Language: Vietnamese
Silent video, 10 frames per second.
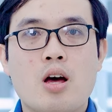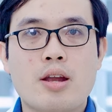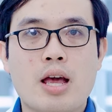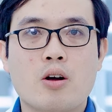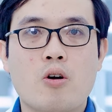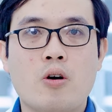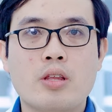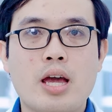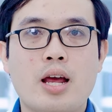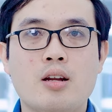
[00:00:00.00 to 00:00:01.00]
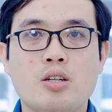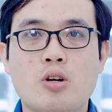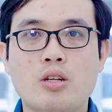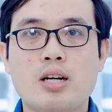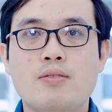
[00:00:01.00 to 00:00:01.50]
để có thể lựa
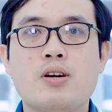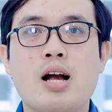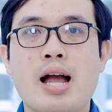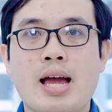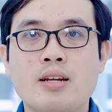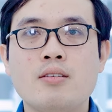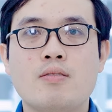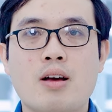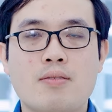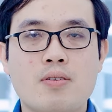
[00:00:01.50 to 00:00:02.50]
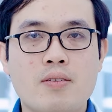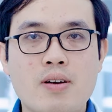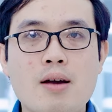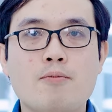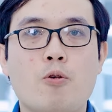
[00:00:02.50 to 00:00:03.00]
chọn phương án và phương
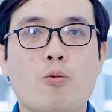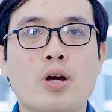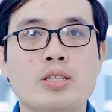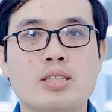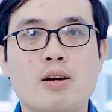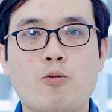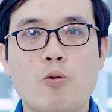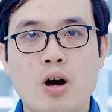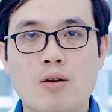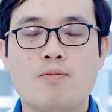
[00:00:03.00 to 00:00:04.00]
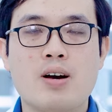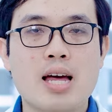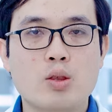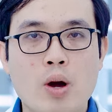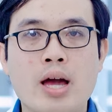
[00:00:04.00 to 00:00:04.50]
pháp phục hình răng phù hợp và
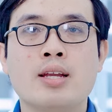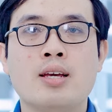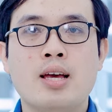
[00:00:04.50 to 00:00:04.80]
an toàn.